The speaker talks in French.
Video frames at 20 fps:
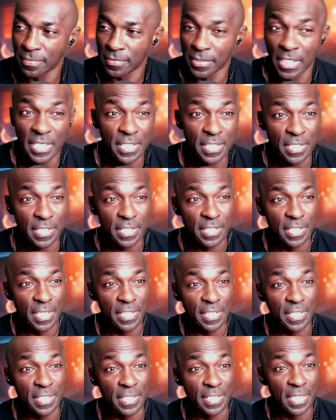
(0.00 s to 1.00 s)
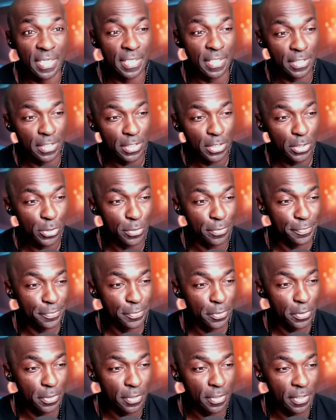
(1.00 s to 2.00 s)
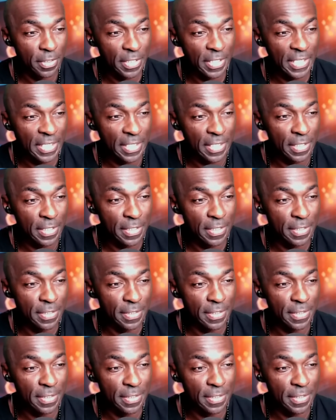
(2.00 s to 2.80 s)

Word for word: Ils essaient d'éteindre le feu et